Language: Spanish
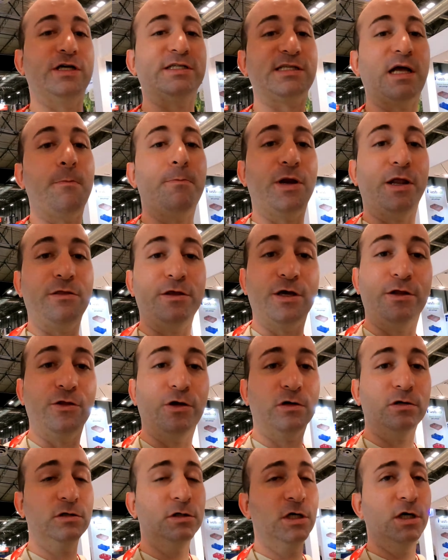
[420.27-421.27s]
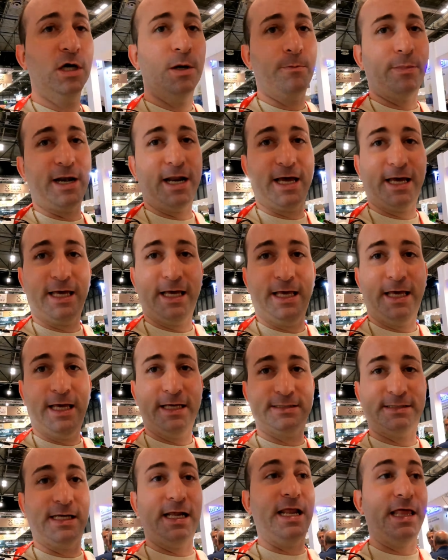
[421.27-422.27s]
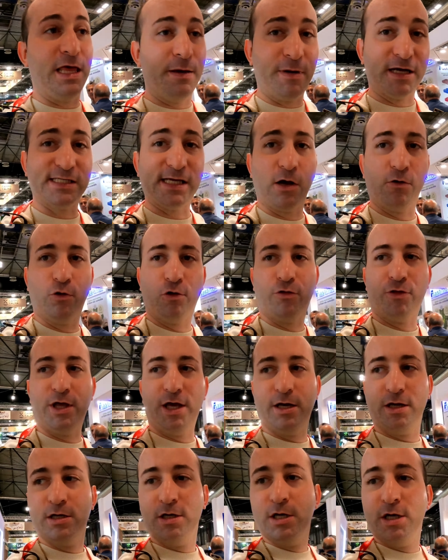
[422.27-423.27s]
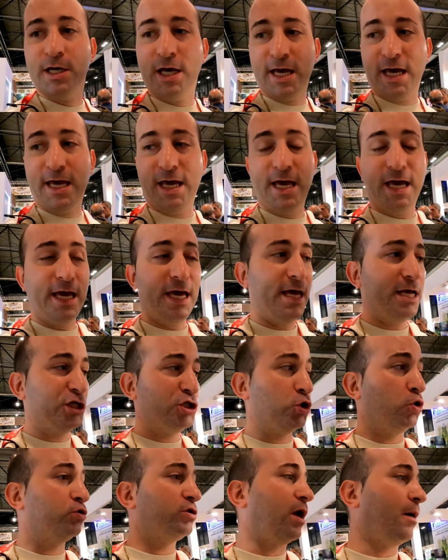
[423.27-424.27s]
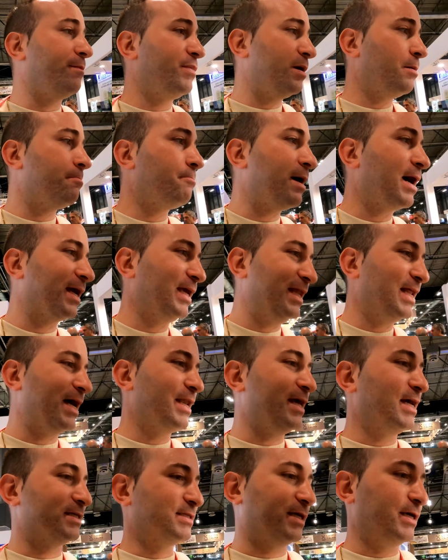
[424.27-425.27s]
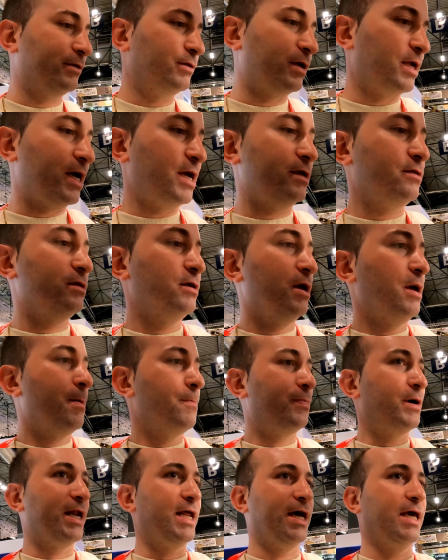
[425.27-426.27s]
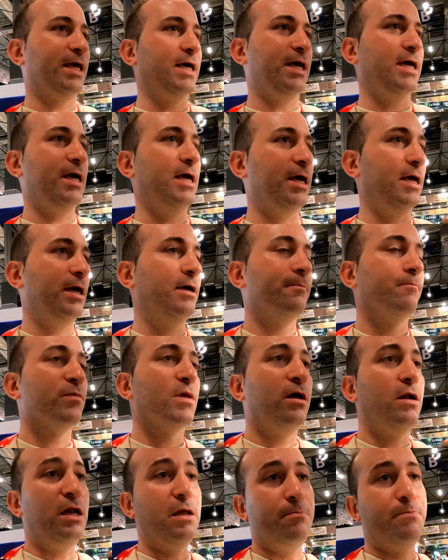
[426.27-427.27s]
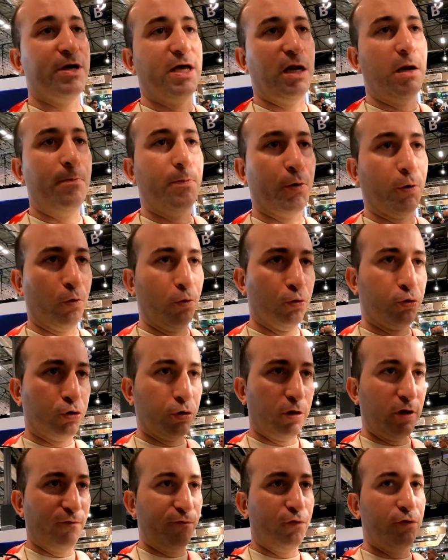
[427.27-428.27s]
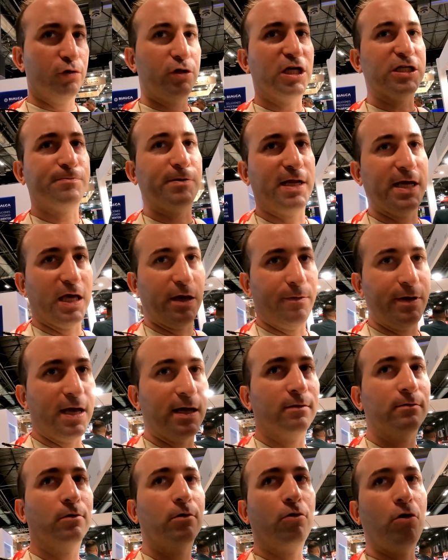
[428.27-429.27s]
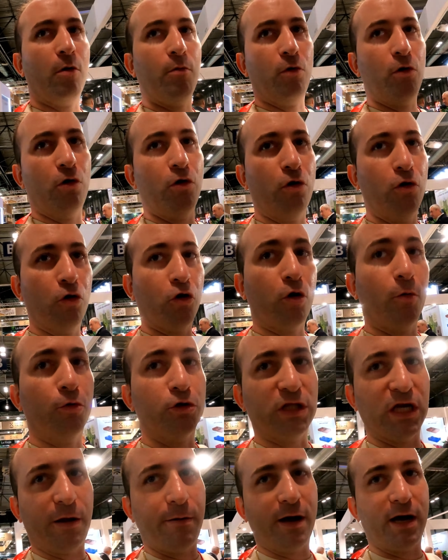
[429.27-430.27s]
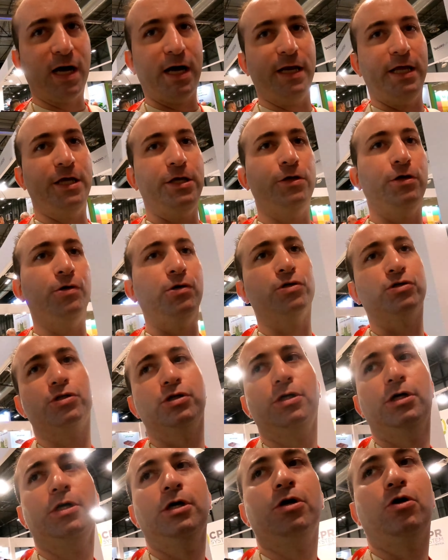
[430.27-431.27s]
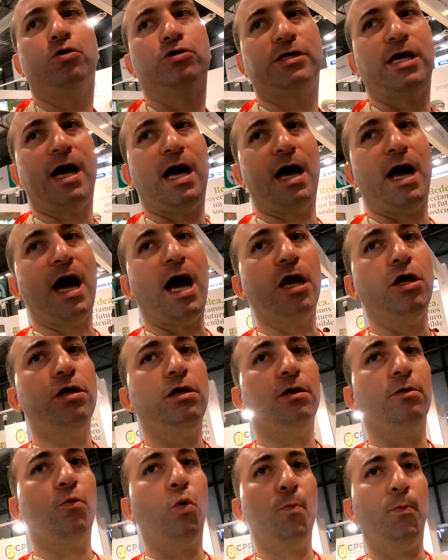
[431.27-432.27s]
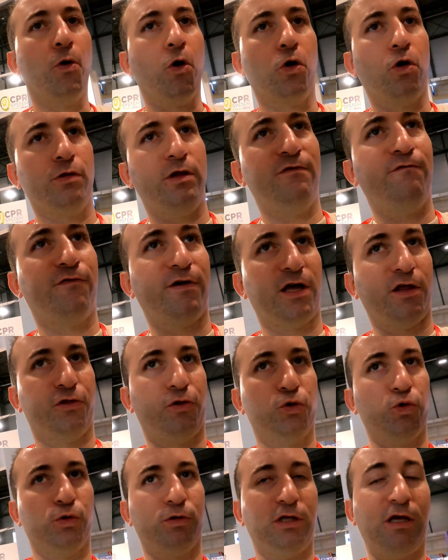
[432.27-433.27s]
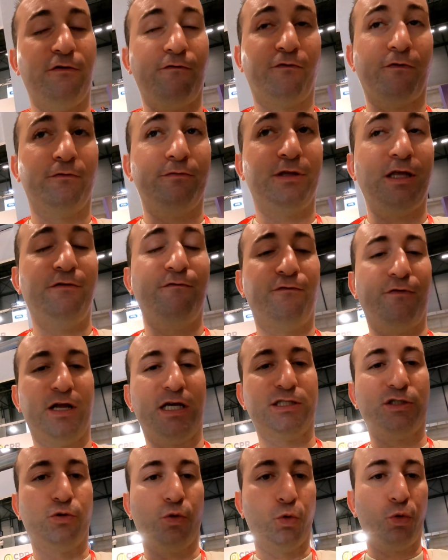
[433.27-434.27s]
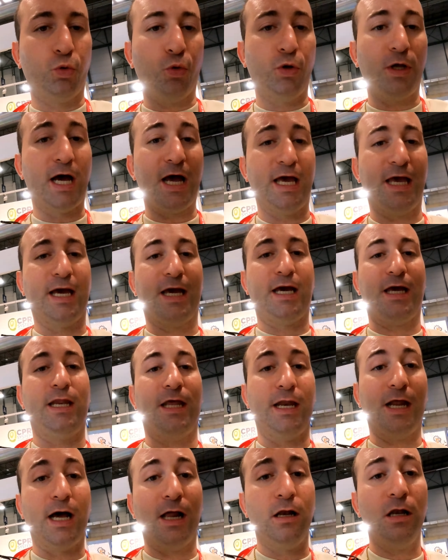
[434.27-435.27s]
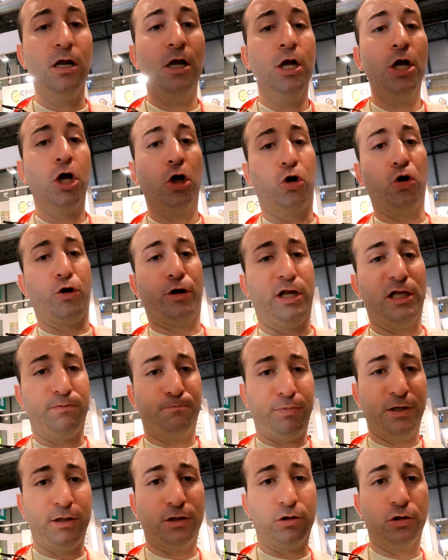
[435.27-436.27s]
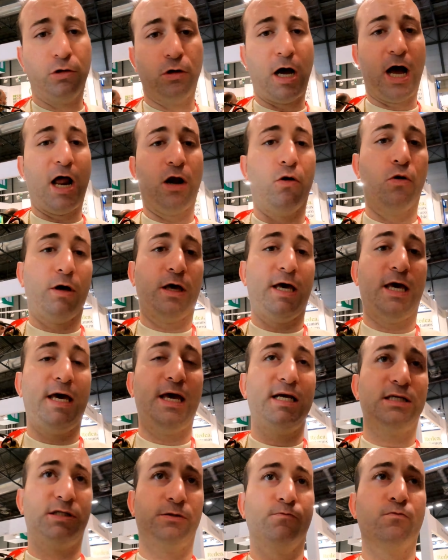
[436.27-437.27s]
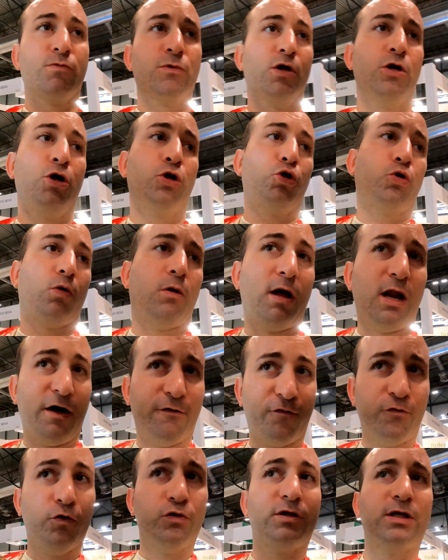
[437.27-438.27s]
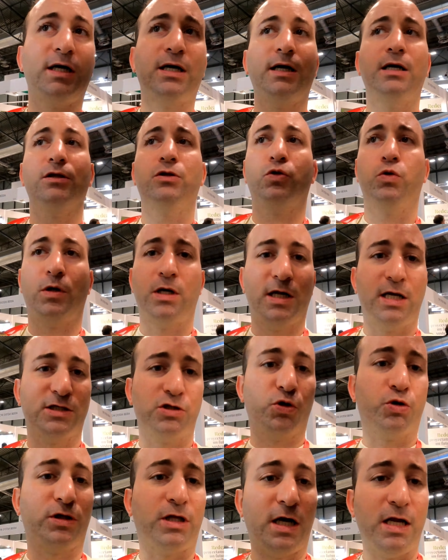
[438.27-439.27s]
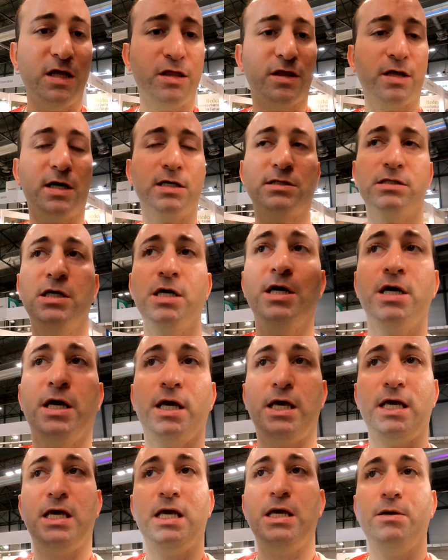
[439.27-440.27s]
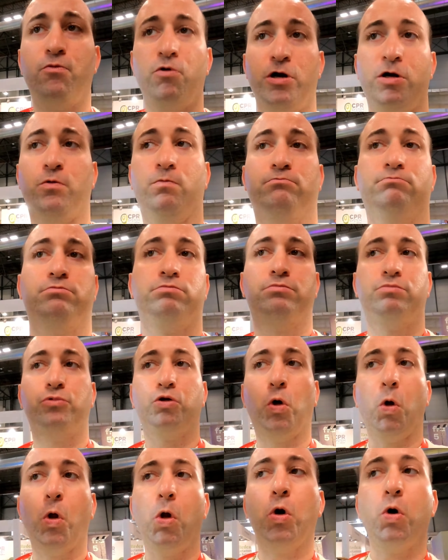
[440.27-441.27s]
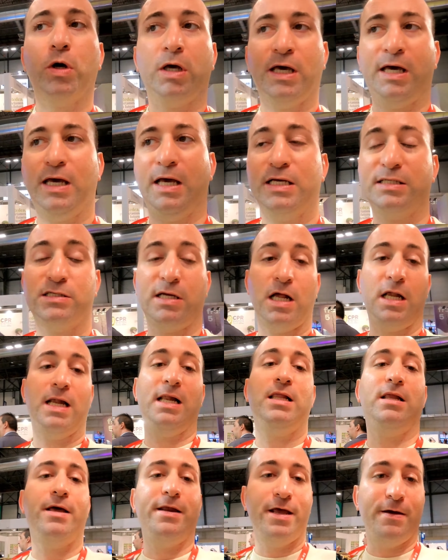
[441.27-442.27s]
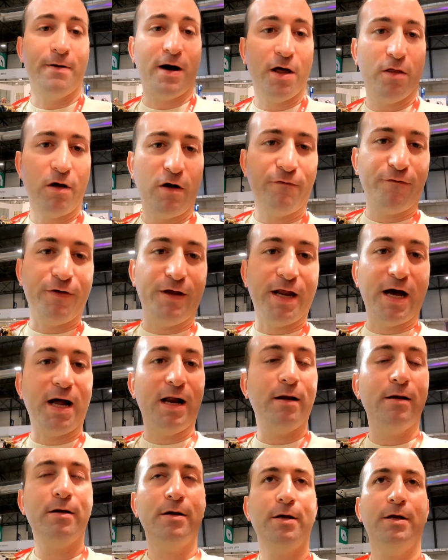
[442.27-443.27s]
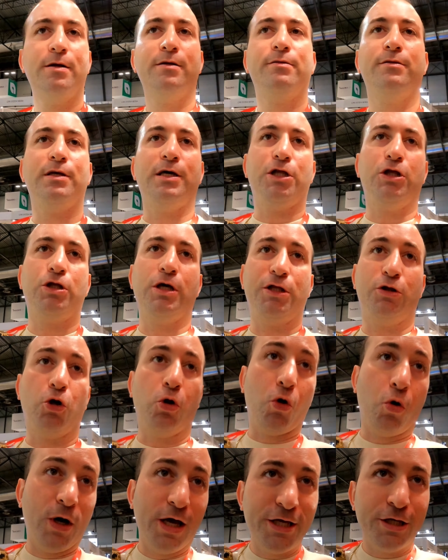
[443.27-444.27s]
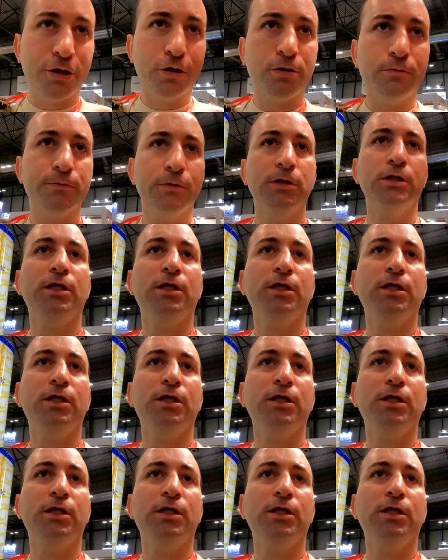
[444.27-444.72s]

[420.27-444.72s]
que está emprendiendo para que se le dé más a conocer. son también maquinarias que traen para que limpiar el producto de frutas, para que vean cómo, cómo trabajan ellos. O sea, hay un poco de, infraestructura en general con respecto a lo que es toda la fruta, todas las hortalizas y bueno, todo lo que es el derivado al final de, todo ello